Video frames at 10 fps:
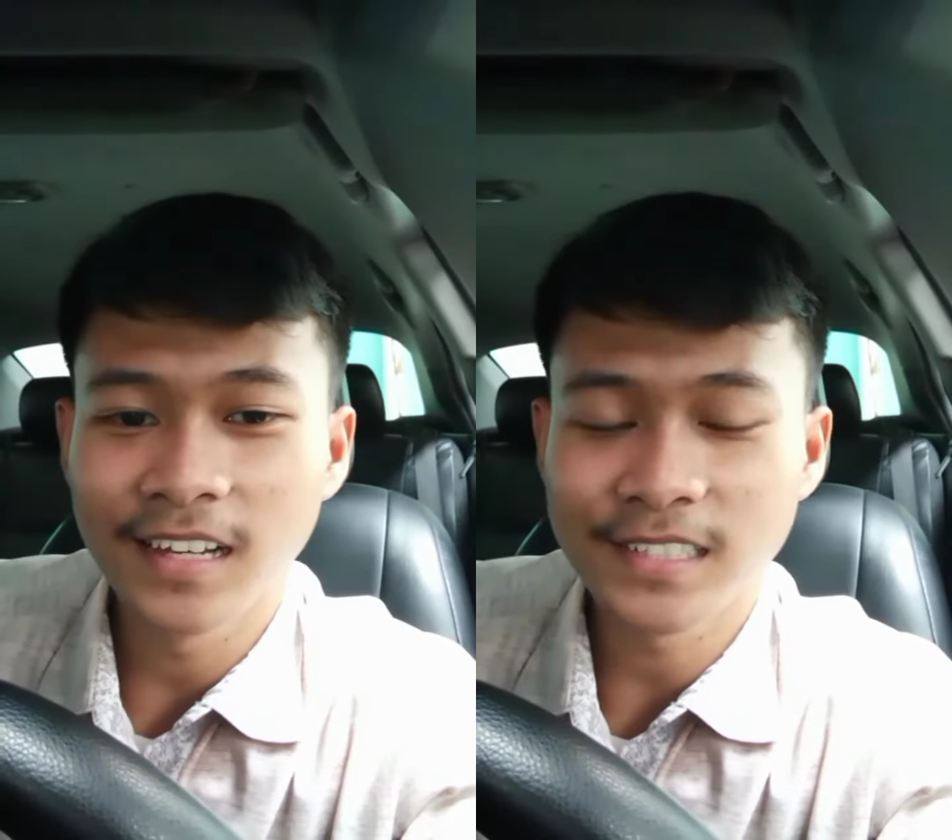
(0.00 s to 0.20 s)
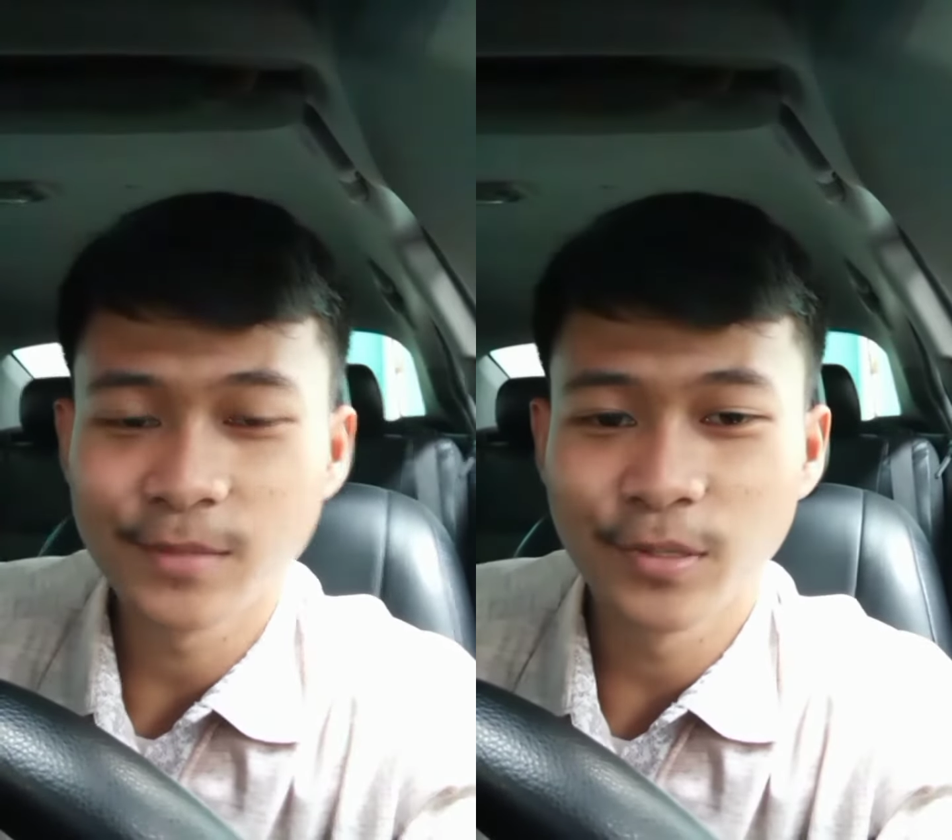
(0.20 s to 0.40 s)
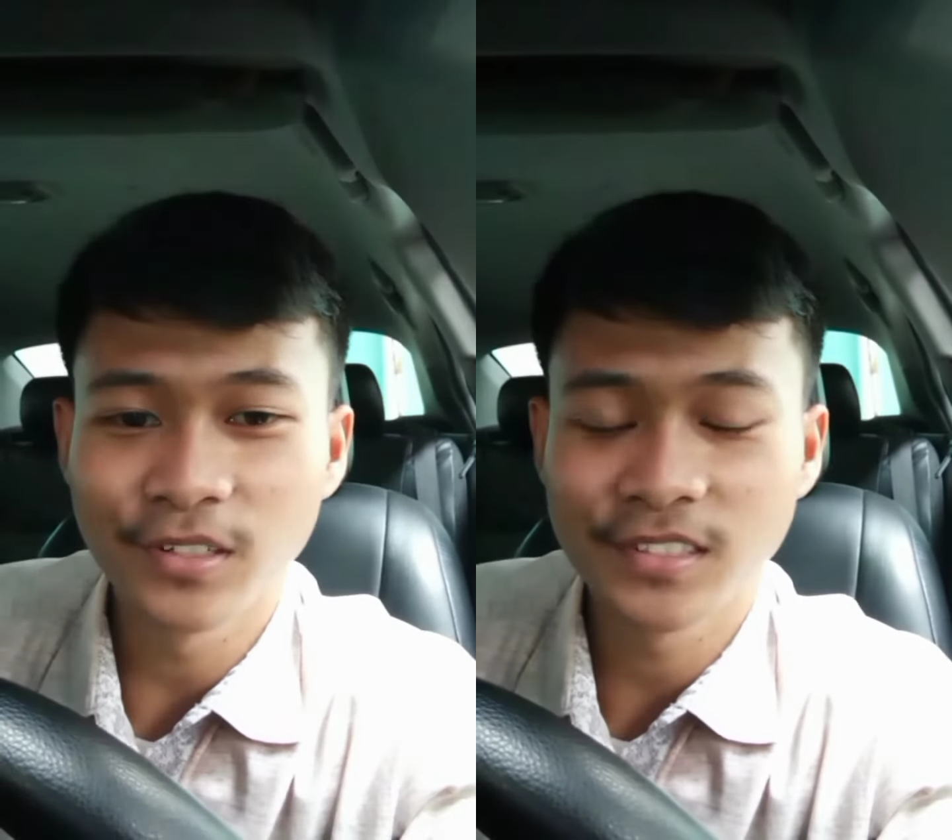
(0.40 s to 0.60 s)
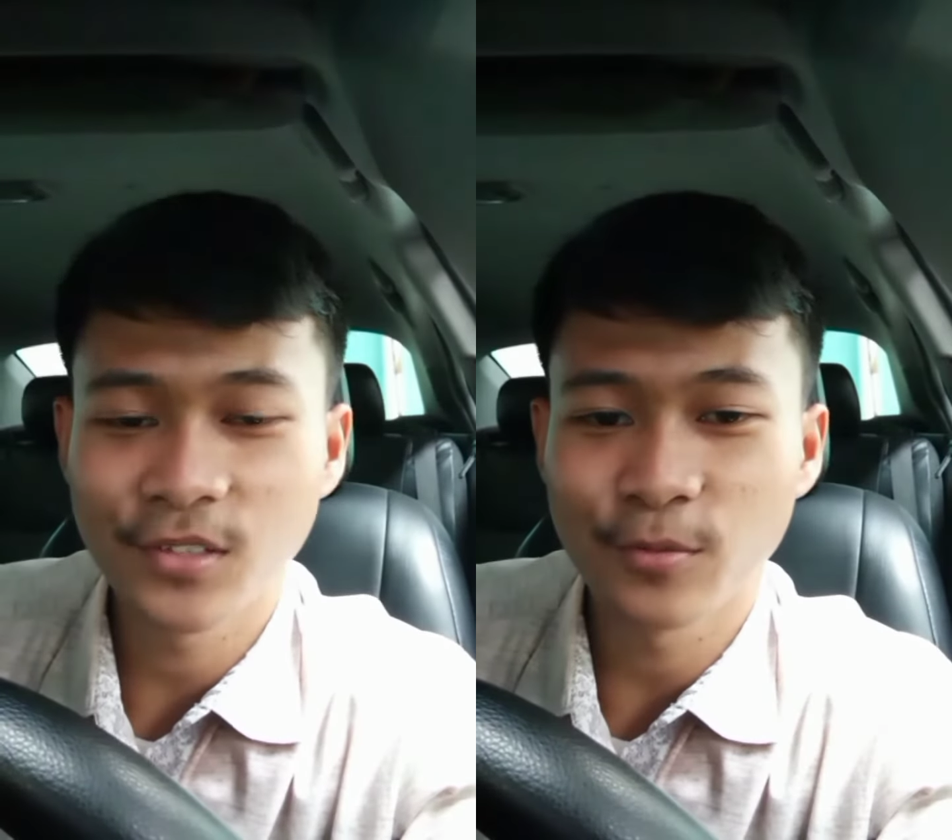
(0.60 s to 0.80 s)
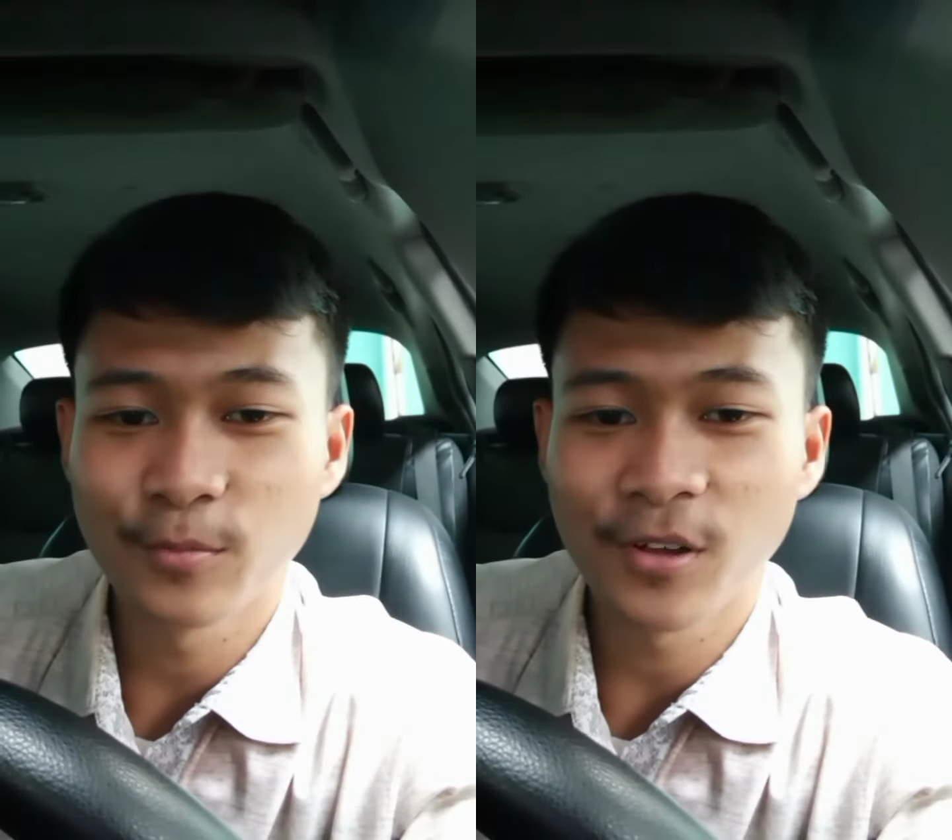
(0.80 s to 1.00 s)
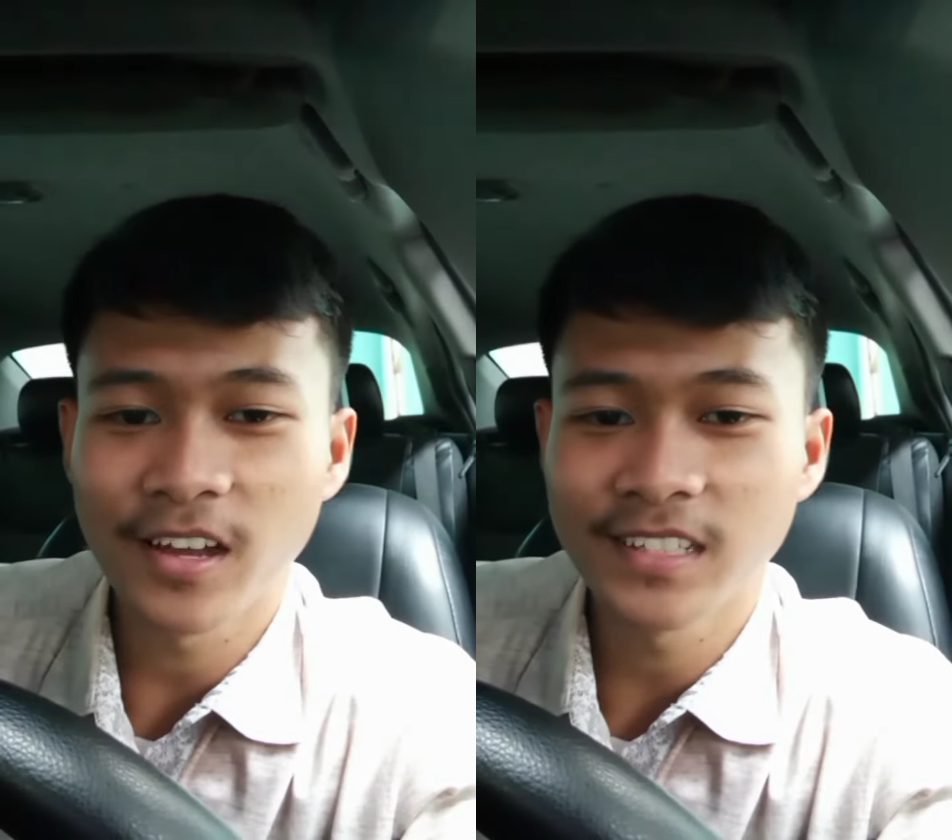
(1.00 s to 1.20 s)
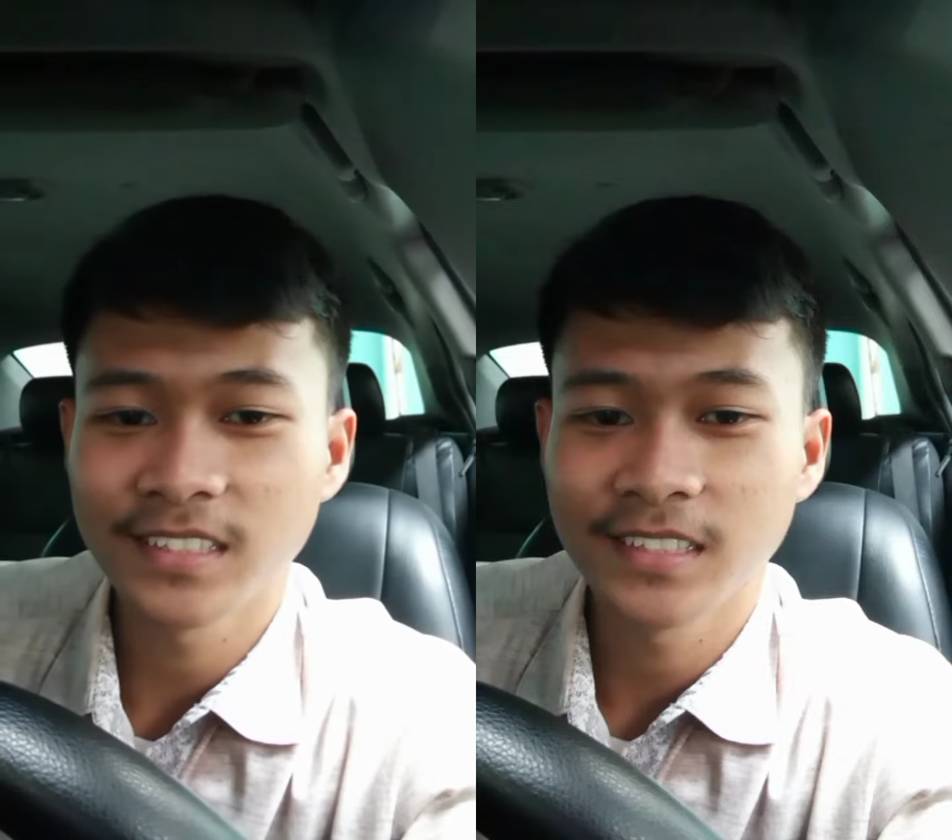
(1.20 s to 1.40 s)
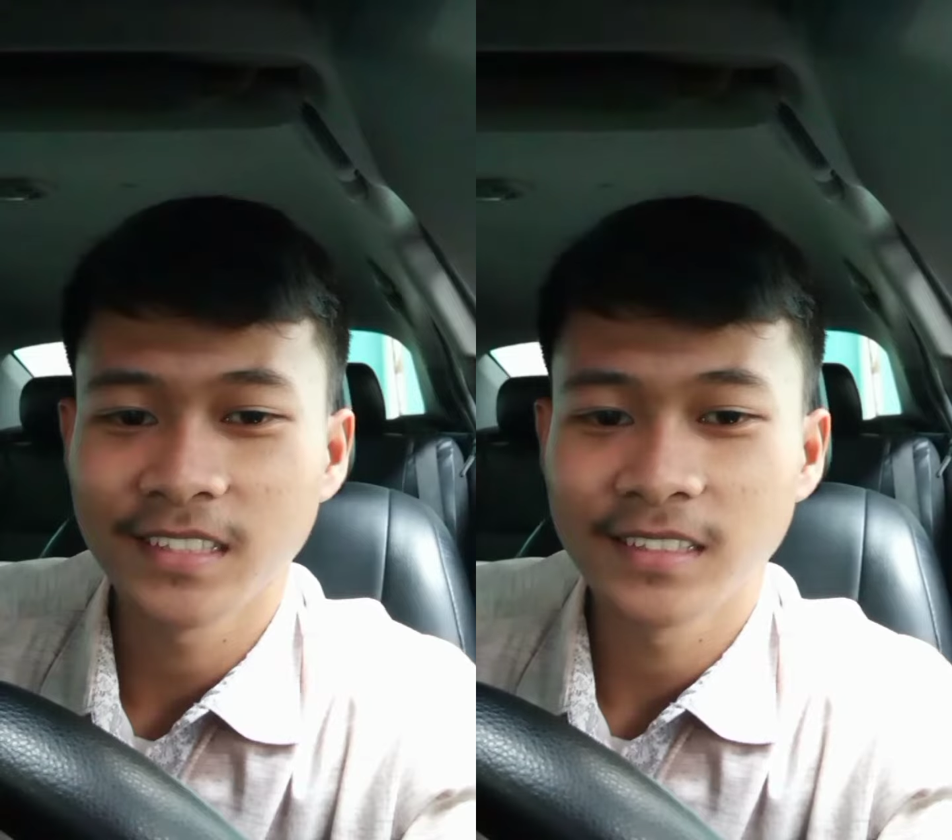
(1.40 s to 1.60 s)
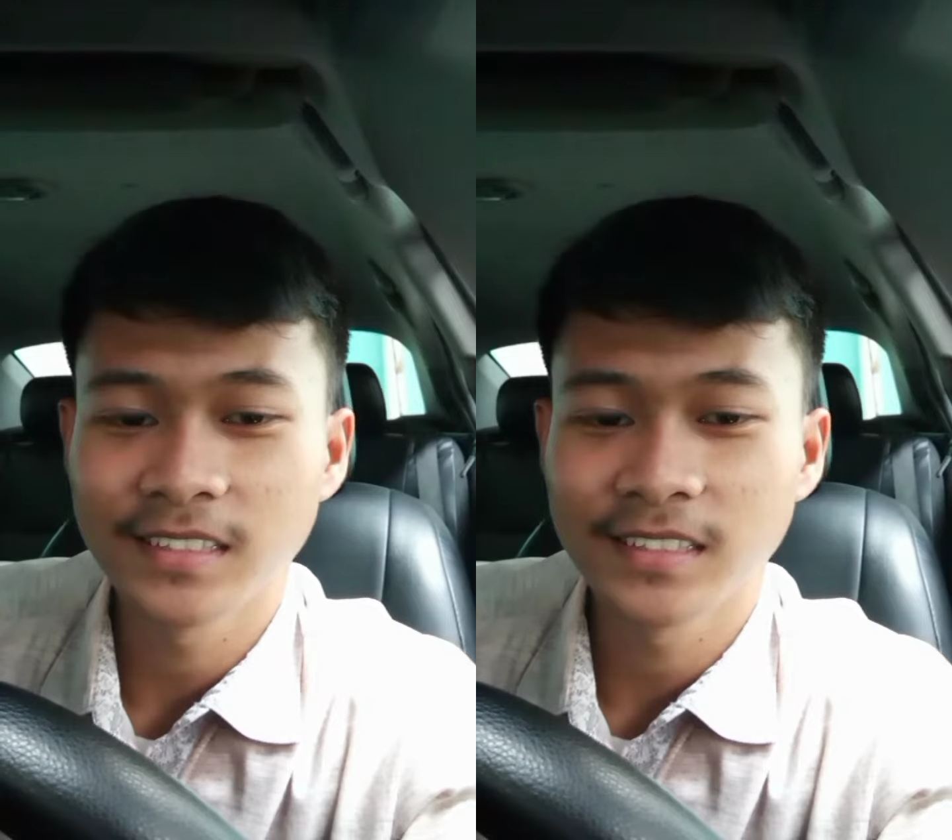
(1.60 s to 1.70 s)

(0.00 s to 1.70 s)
Garasi biru Diskor mekas